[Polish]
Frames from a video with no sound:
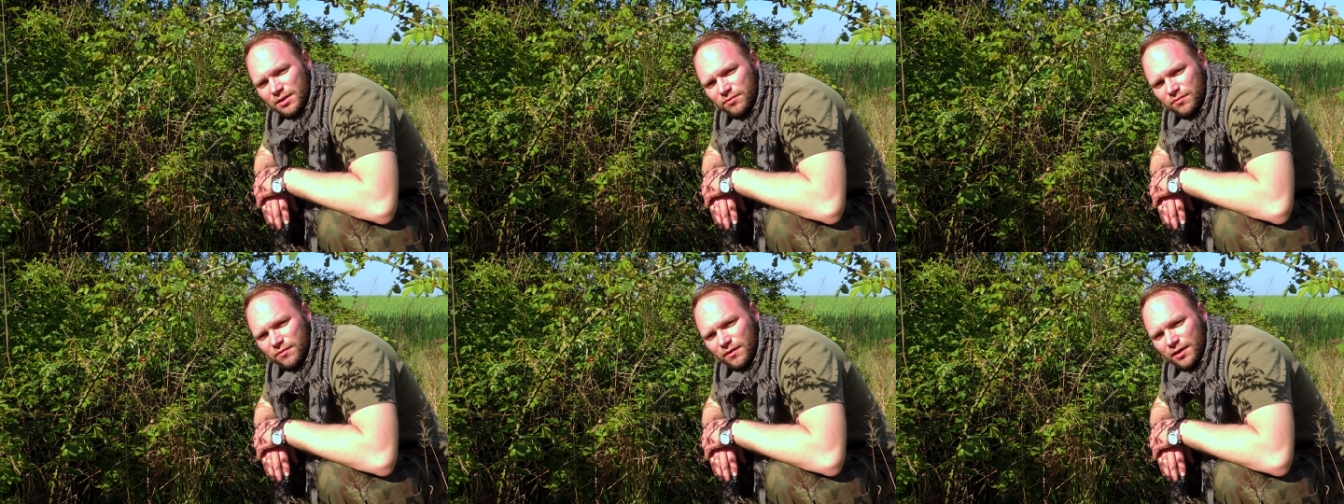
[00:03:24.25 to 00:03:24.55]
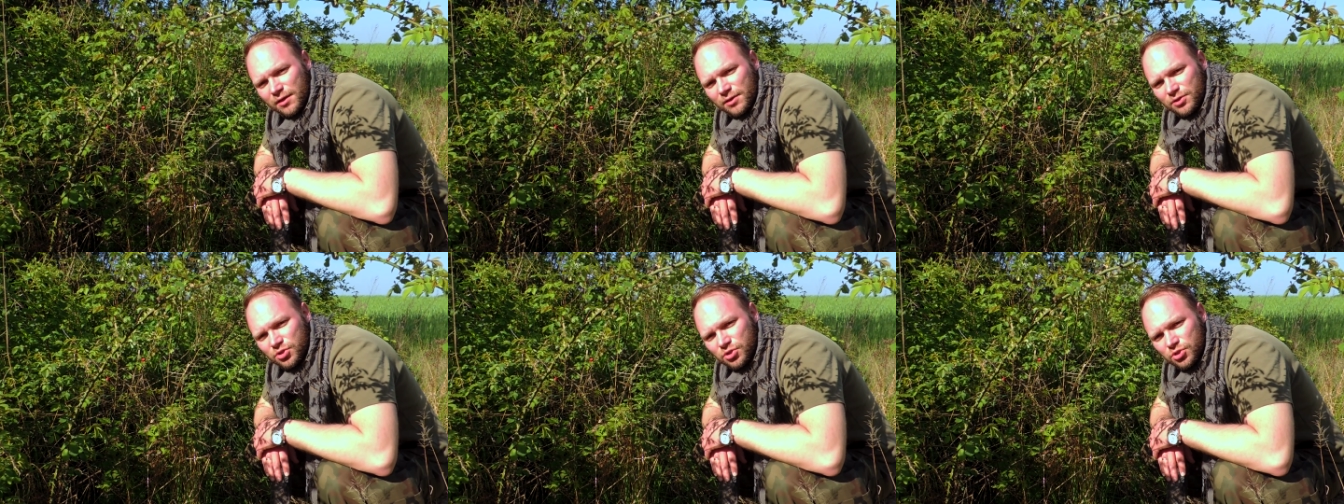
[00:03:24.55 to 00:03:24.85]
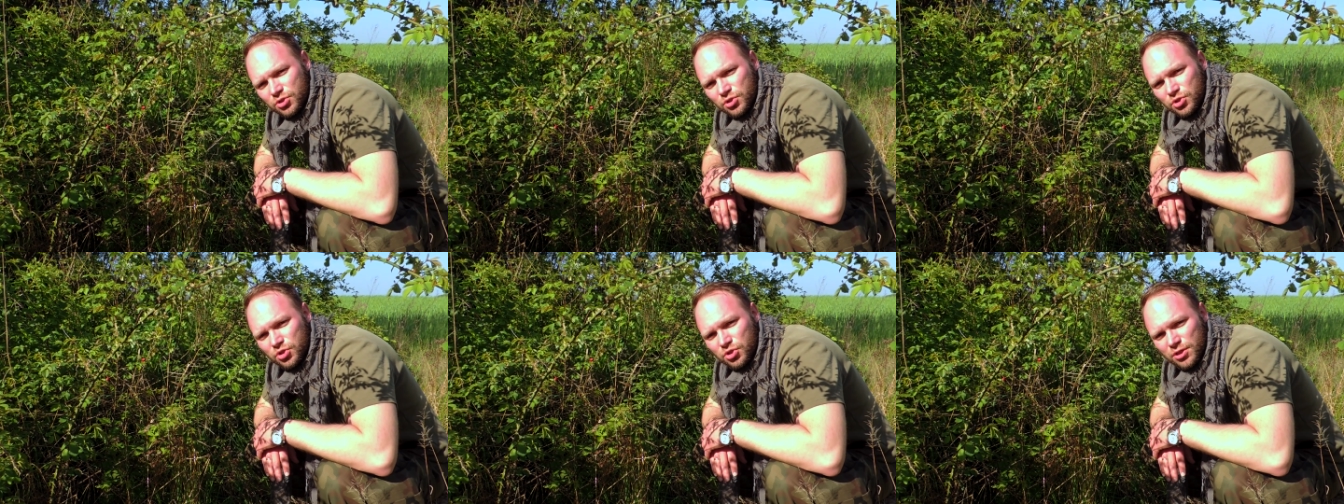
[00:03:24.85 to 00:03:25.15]
2,
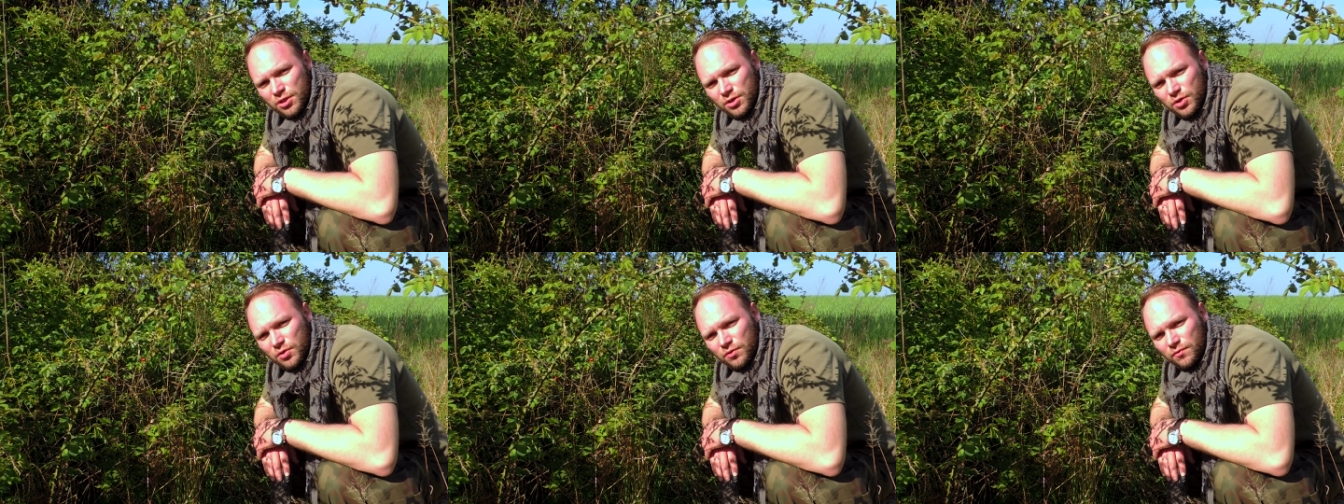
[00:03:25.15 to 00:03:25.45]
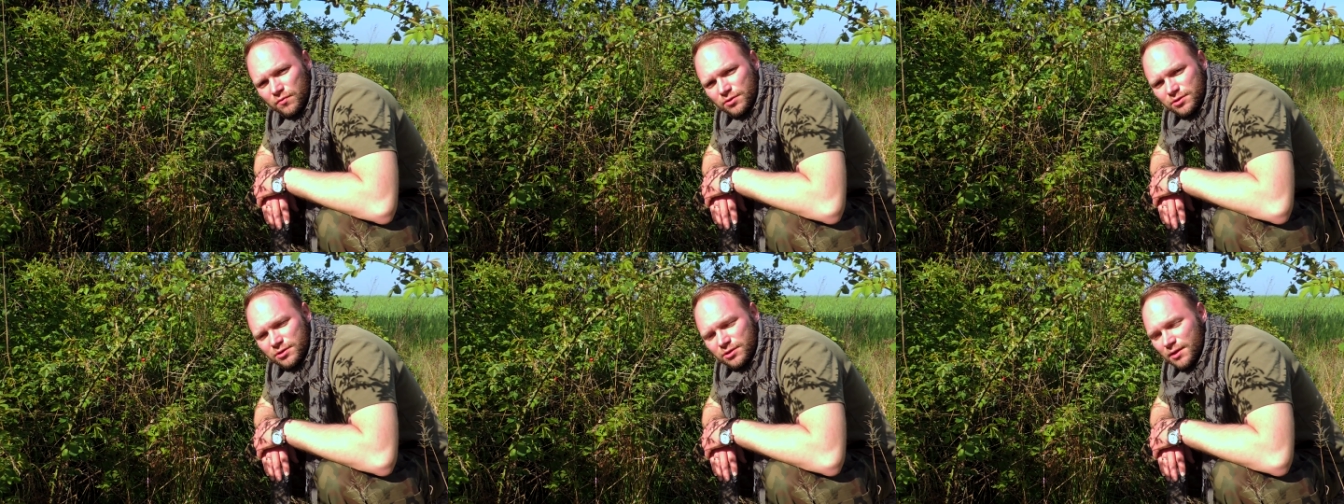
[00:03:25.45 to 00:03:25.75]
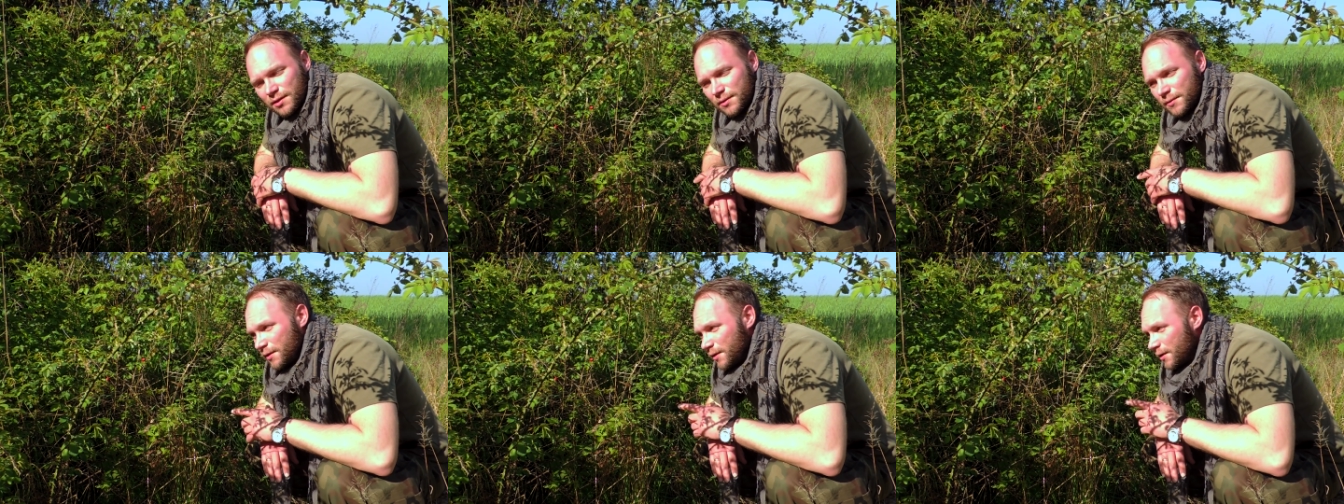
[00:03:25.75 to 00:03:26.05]
3, 4
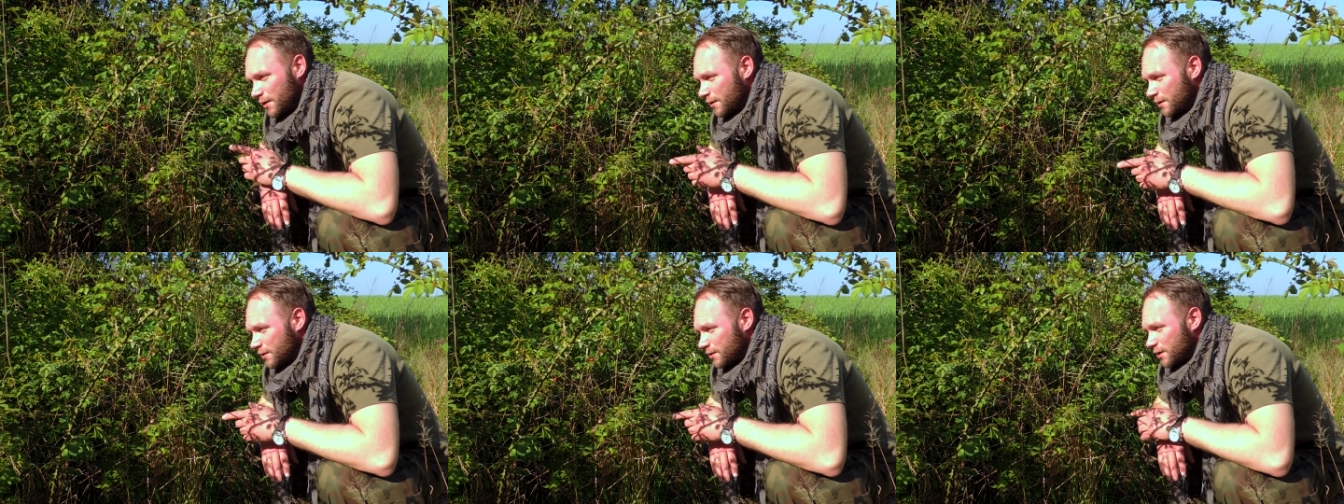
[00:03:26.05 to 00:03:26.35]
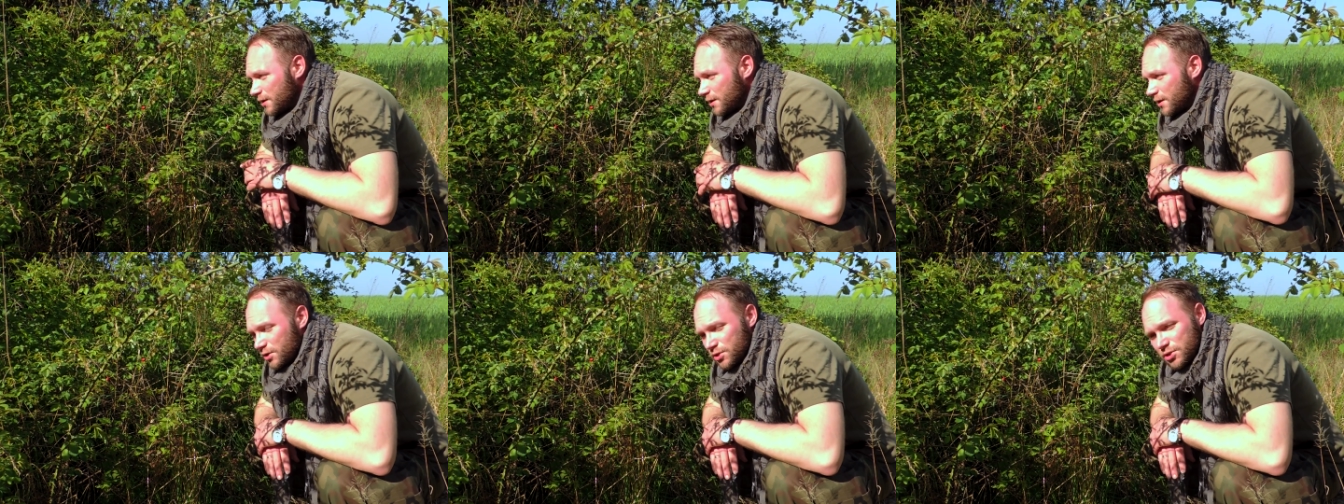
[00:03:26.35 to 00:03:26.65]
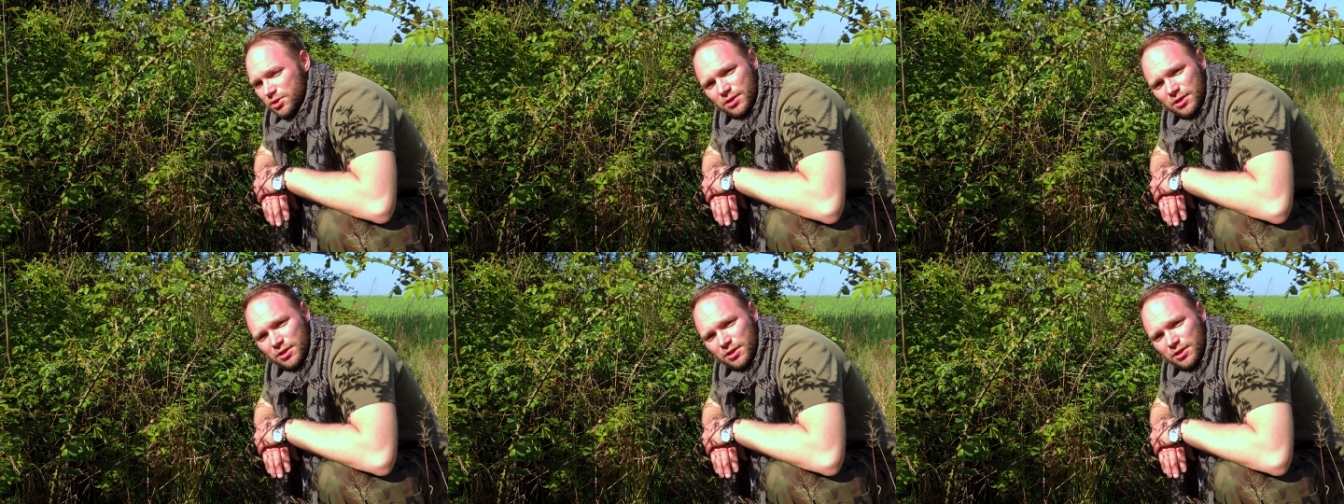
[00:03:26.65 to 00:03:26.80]
owoce takiej